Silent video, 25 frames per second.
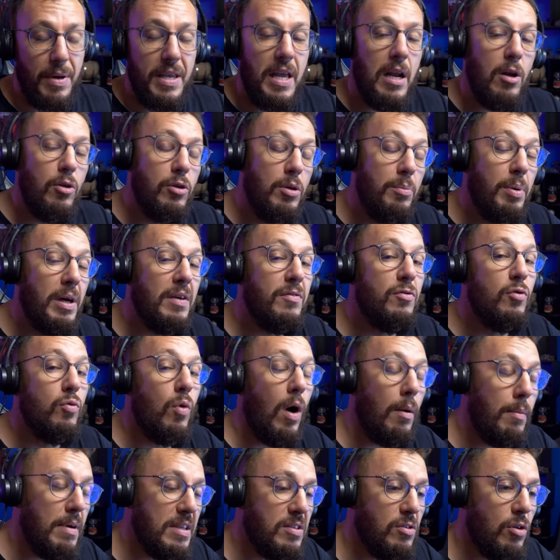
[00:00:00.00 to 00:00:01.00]
Bah, il y a le débrief du
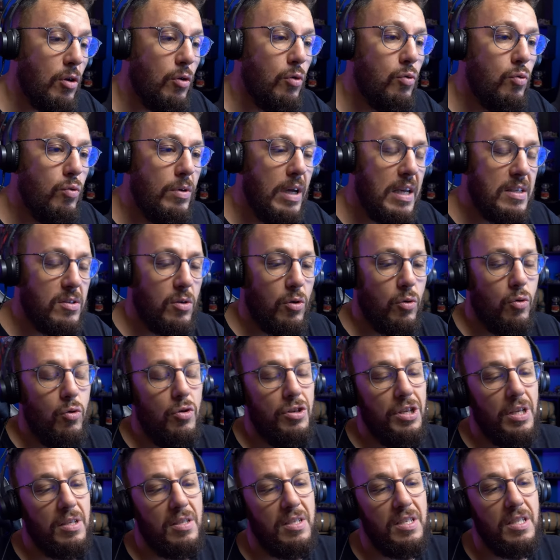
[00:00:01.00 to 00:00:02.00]
War Master de Lucas en cul
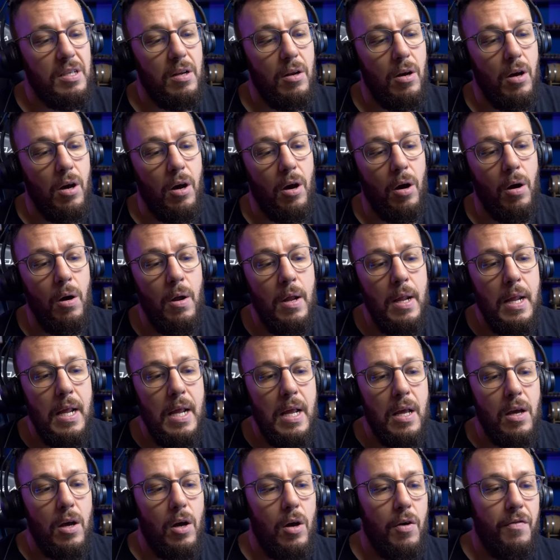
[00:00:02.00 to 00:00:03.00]
Stealer.
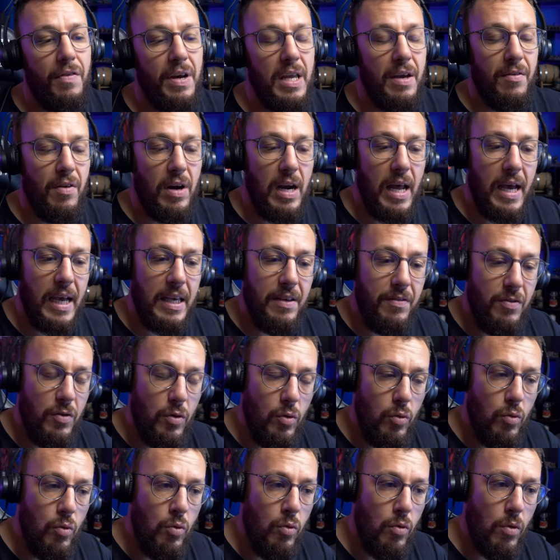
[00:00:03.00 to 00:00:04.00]
Il va y avoir la
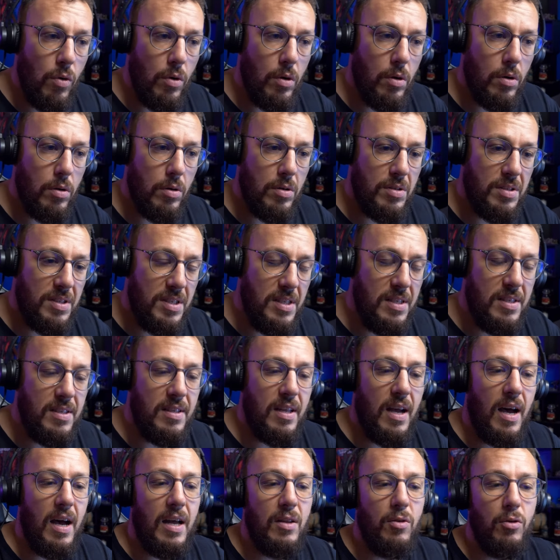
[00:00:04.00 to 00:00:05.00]
review
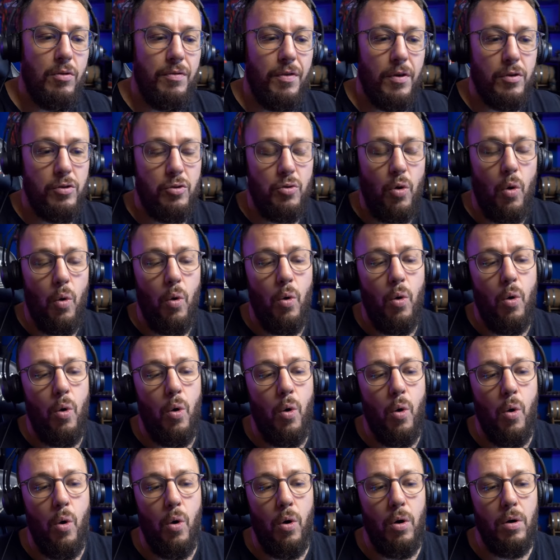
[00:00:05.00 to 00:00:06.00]
Sista de
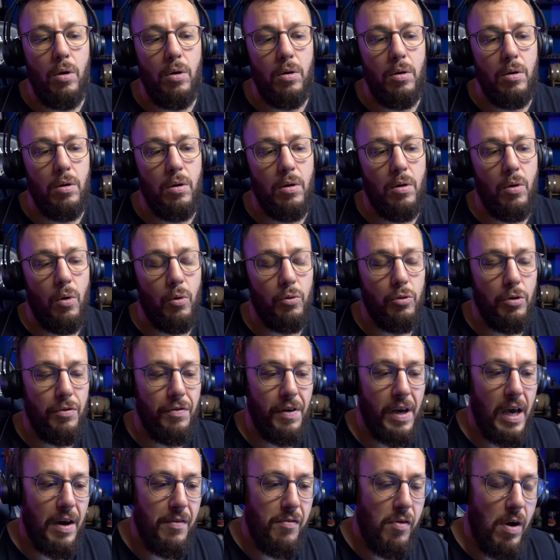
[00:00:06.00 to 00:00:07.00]
Vostro. on
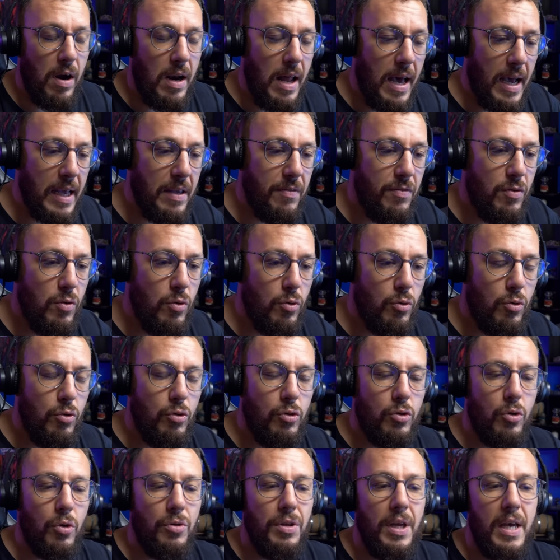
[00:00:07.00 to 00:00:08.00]
devrait avoir la review
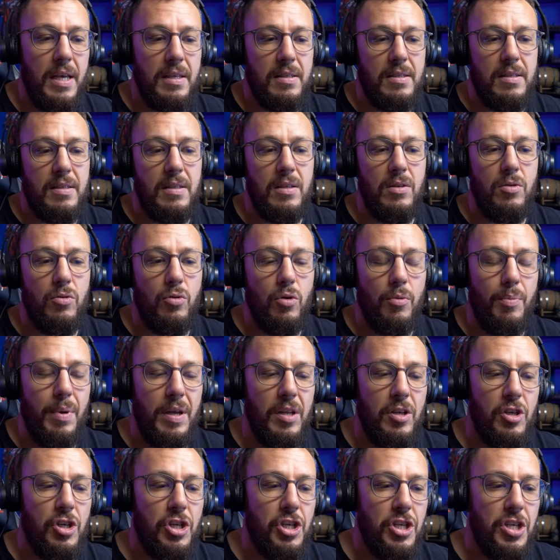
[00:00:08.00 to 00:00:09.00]
Custodes de
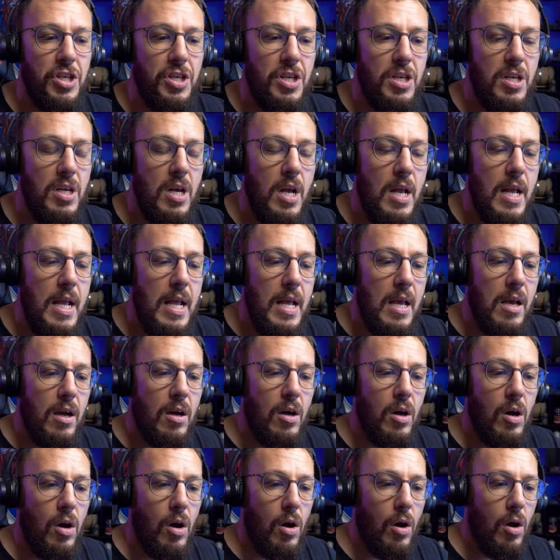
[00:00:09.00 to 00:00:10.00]
Benji.
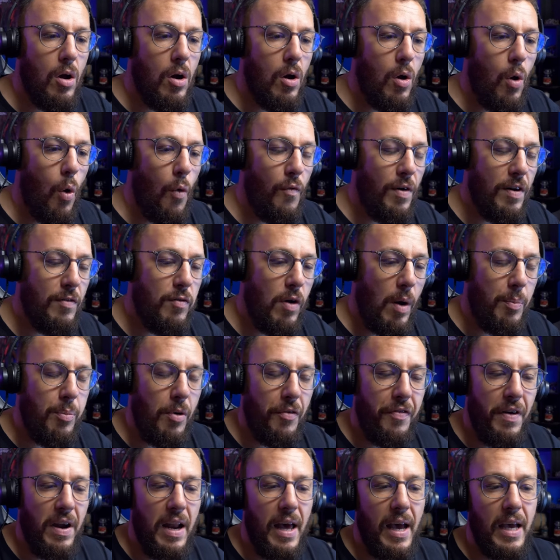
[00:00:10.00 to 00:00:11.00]
on va voir
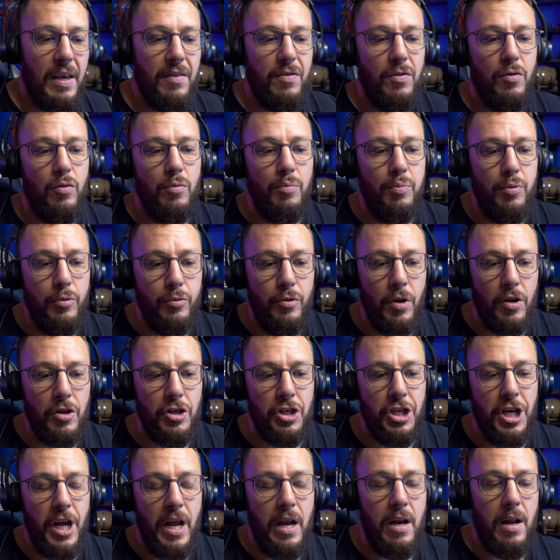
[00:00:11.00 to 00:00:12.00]
pour faire la review Blue
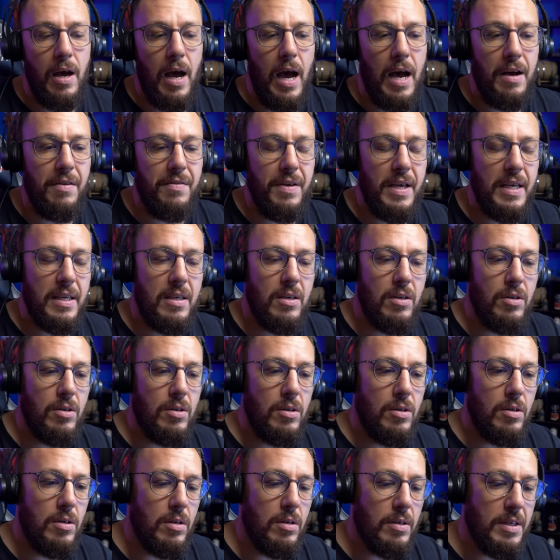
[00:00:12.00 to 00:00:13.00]
Angel avec
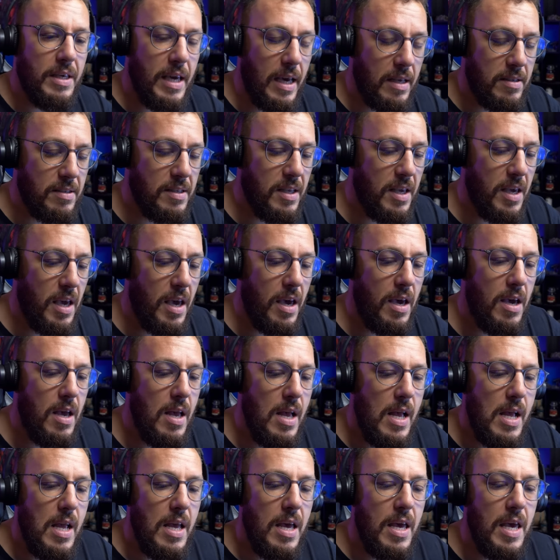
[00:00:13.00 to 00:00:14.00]
Kersey.
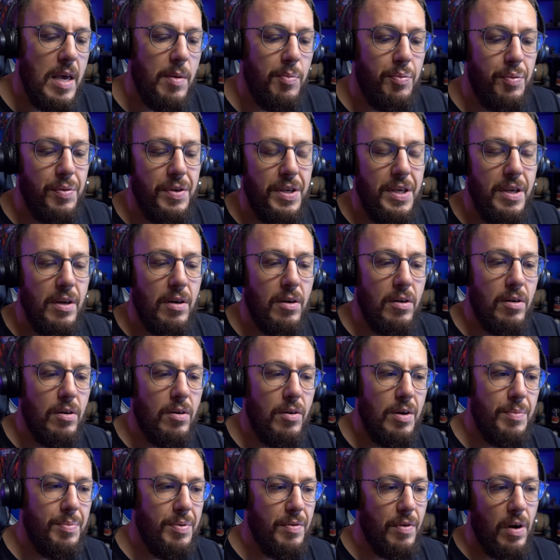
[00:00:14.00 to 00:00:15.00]
Et puis,
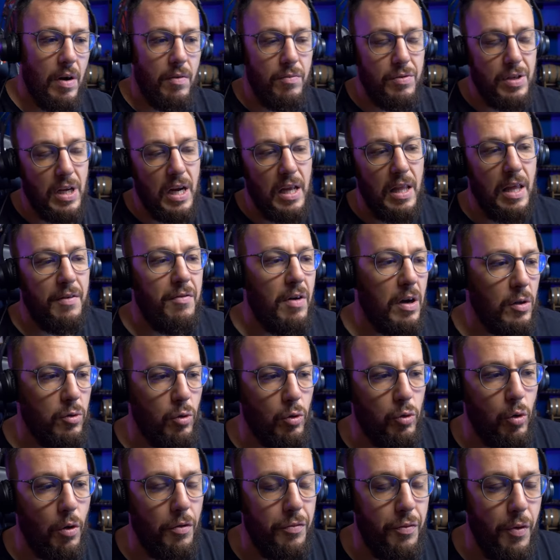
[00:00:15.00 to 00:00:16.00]
et puis voilà, vous allez en avoir
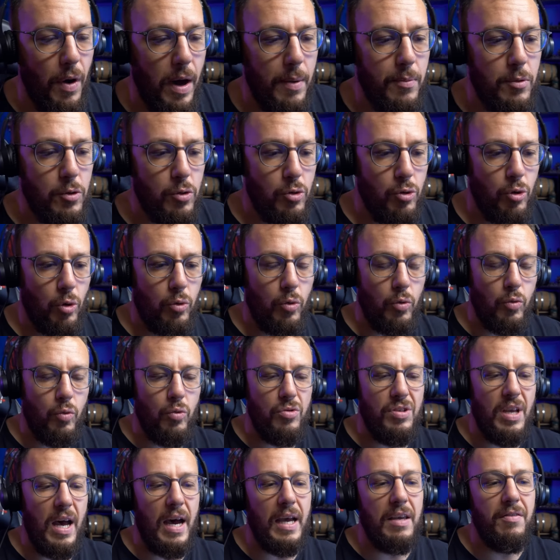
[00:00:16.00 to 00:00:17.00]
d'autres au fur et à mesure. Donc, tout
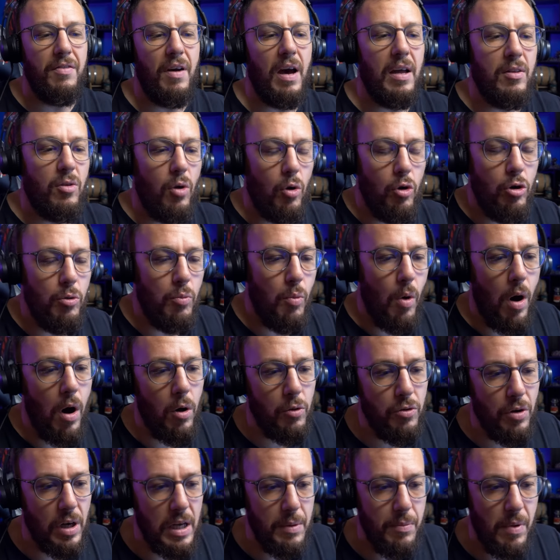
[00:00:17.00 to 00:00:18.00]
ça arrivera dans le mois
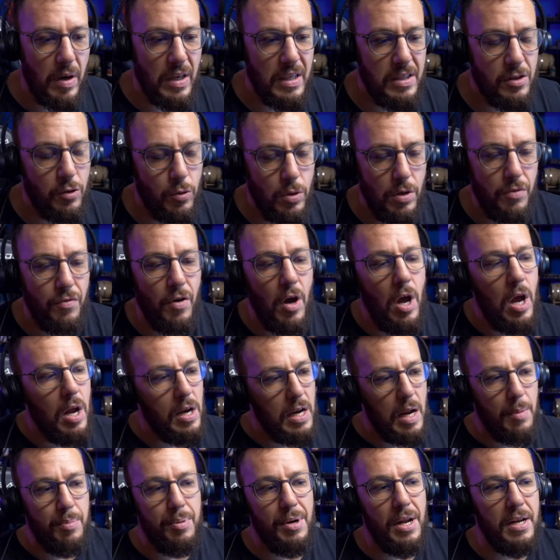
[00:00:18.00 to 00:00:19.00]
ou dans les mois qui suivent.
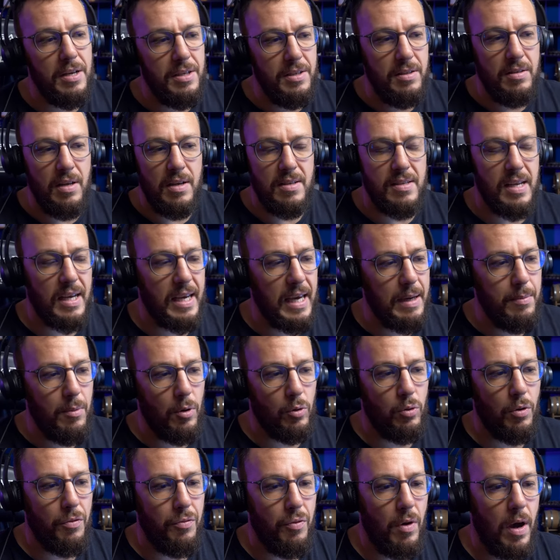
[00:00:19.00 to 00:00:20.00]
La playlist, elle
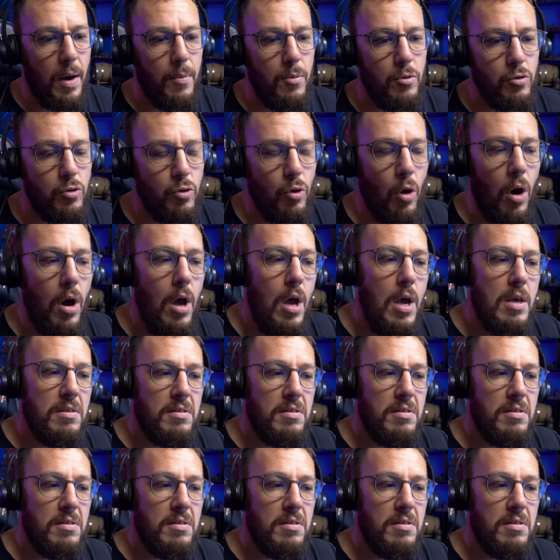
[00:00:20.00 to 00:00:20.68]
s'agrémente au fur et à mesure.